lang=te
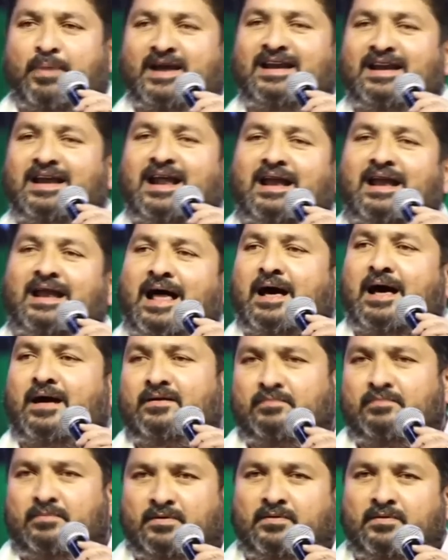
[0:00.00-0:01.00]
పెళ్ళిళ్ళల్లా
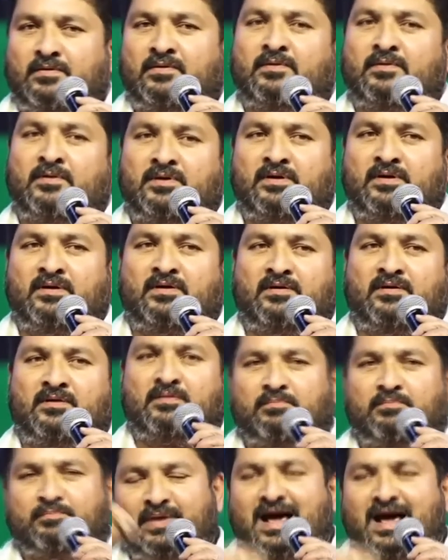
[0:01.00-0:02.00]

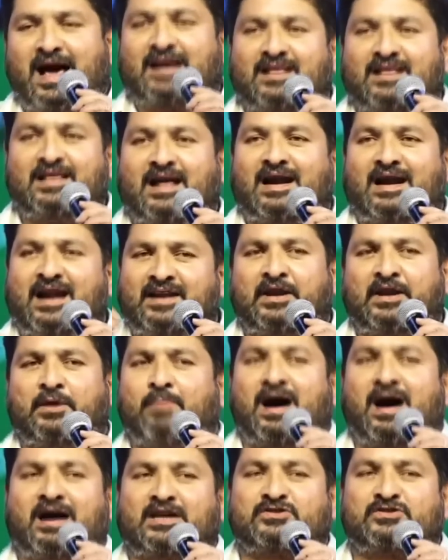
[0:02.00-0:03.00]
మీ
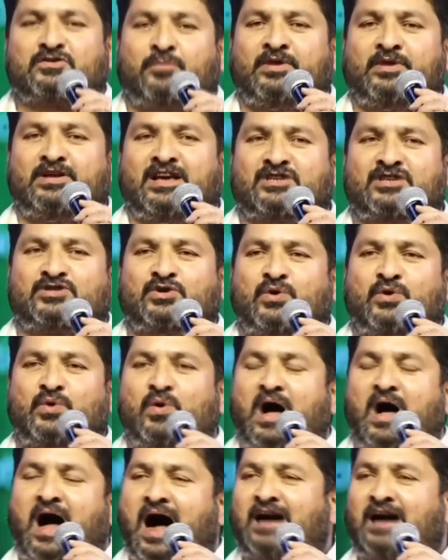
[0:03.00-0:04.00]
ఆనందాలను భాగస్వామ్యం చేస్తూ
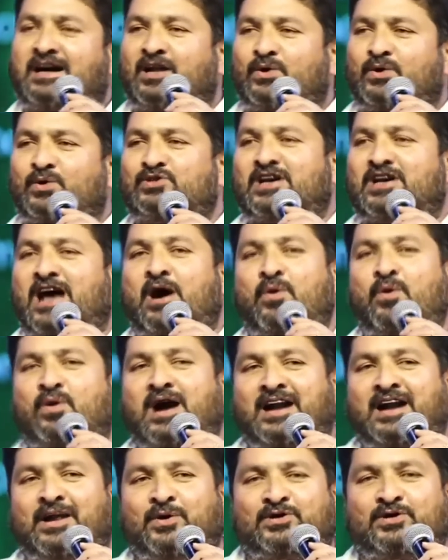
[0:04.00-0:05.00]
ఆఖరుకు
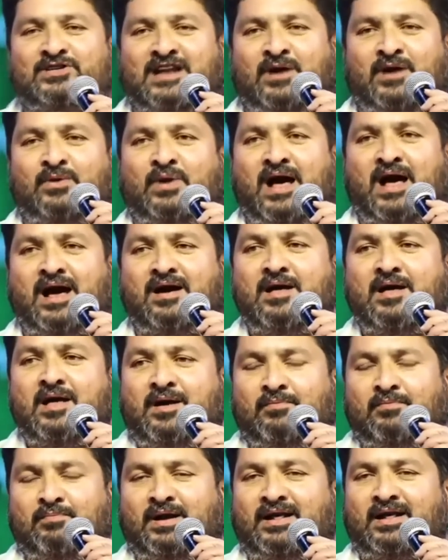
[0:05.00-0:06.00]
సావుకాడికి వచ్చినా కూడా
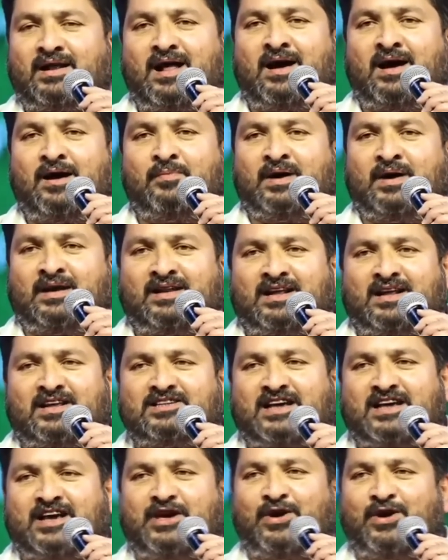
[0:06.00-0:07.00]
బలరామ
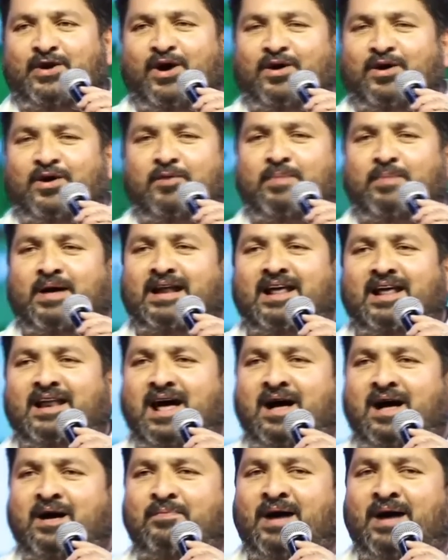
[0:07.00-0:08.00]
నరసయ్యో
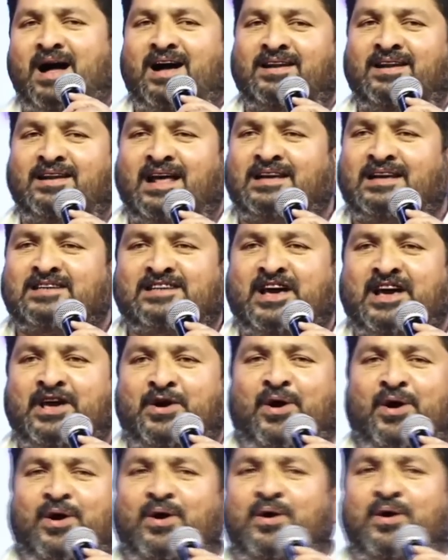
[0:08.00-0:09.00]
బలరామ
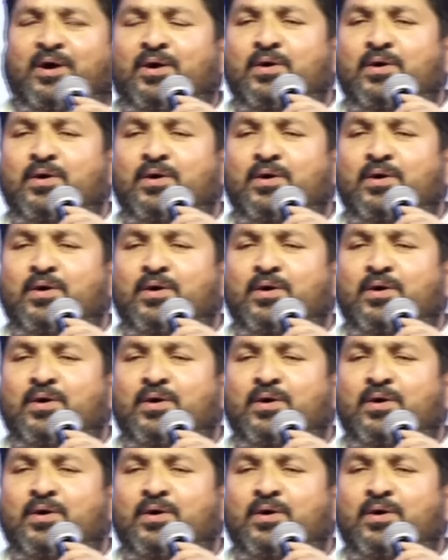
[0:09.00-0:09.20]
నరసయ్యో